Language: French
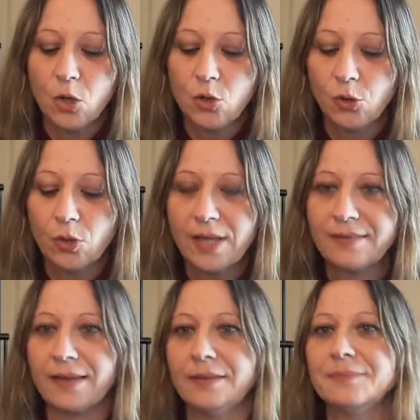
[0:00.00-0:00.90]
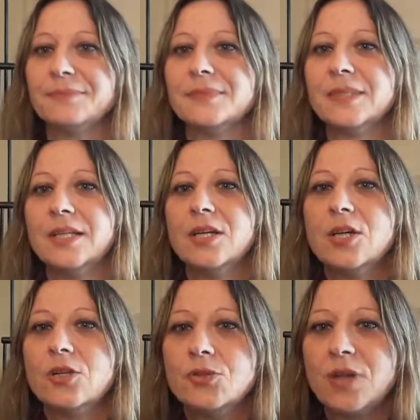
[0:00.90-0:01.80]
Le nom latin
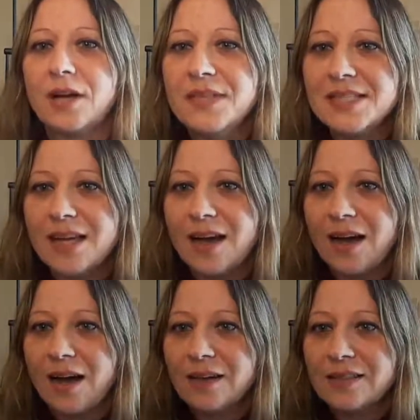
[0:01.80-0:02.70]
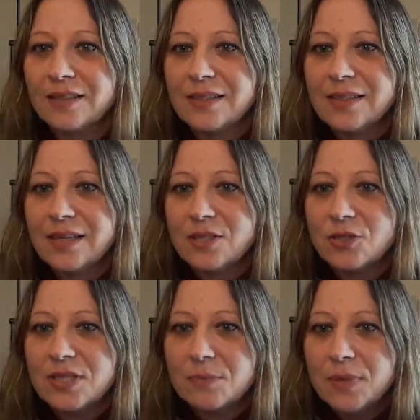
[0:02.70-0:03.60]
du Ravinsara,
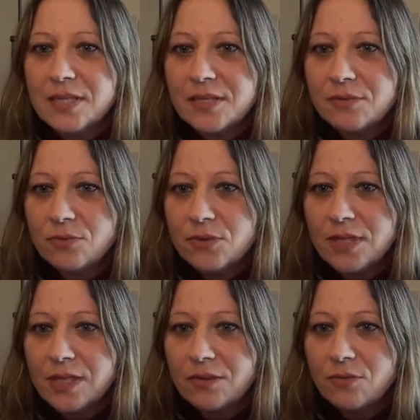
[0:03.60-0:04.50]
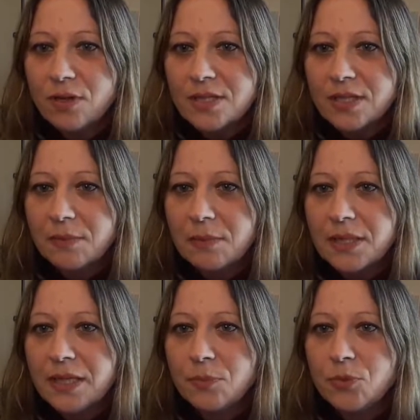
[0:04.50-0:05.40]
je ne sais pas si vous allez le voir, c'est quand même
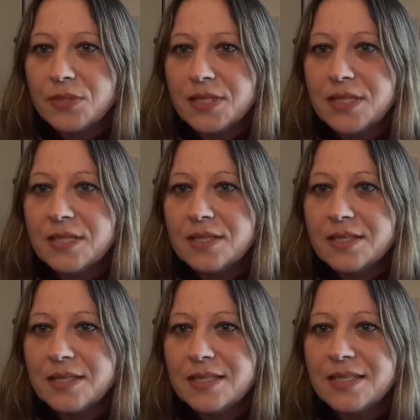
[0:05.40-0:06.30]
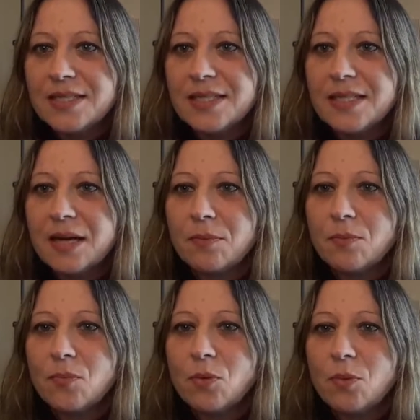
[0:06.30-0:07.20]
écrit petit. C'est
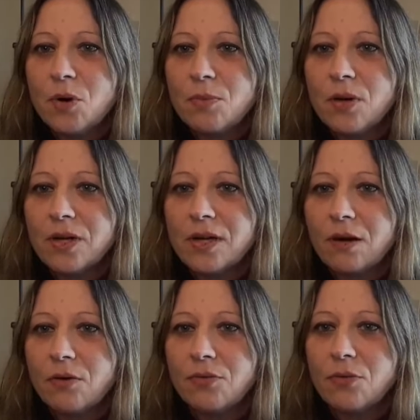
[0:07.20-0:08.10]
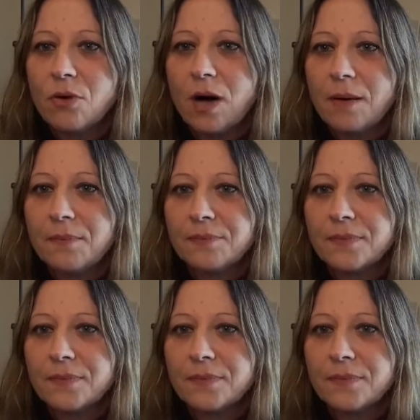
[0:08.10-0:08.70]
Cinnamomum camphora.